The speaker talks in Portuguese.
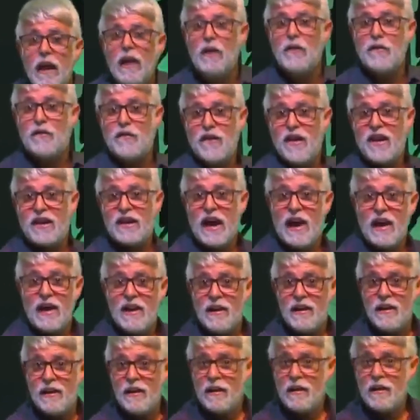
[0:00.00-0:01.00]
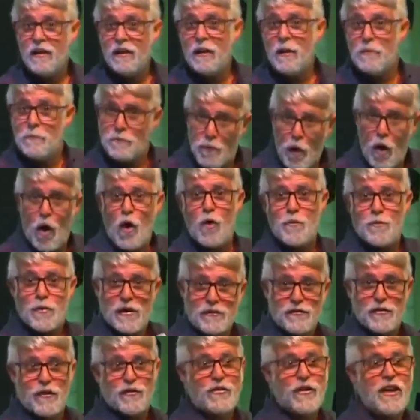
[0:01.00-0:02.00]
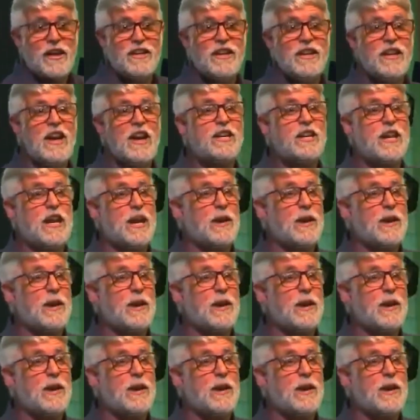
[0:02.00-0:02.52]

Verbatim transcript: ele fica bom para viver em